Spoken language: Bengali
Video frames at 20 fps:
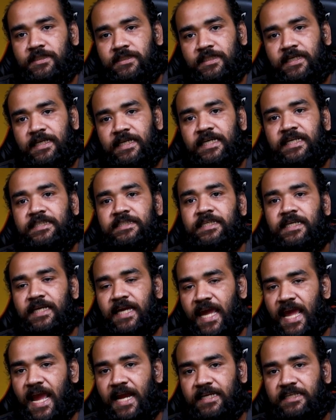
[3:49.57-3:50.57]
যে
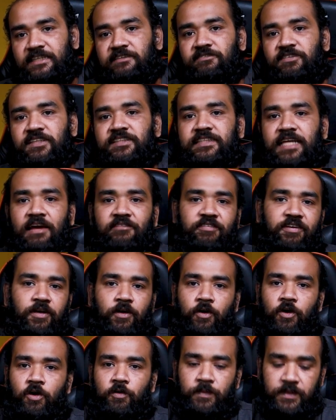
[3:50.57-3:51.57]
হিটটাকে অ্যাক্টিভলি সাইপেন
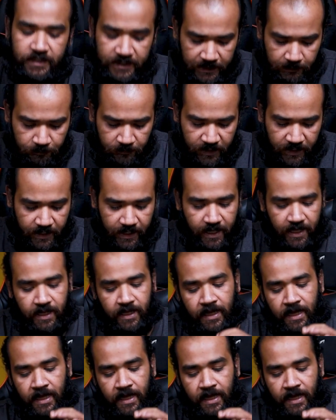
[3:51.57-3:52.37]
করা হবে চিপ থেকে